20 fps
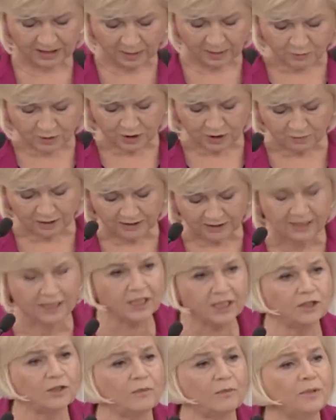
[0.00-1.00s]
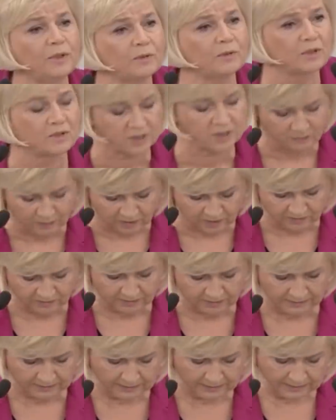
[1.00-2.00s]
Na przykład jakie to były
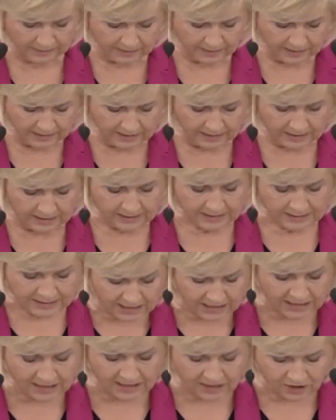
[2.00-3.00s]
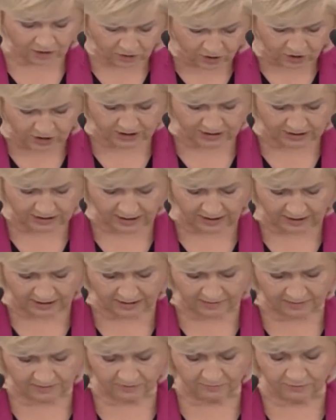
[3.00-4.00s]
rozmowy. Sędzia z
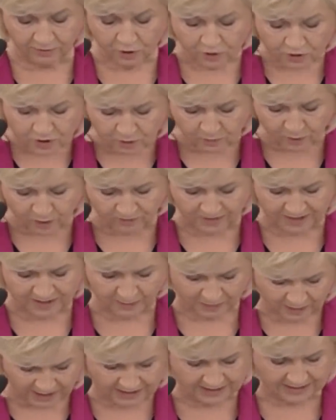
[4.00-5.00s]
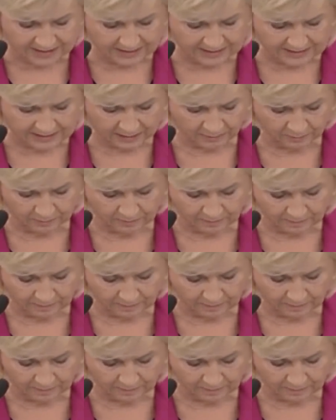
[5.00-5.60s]
Olsztyna w rozmowie z prezesem.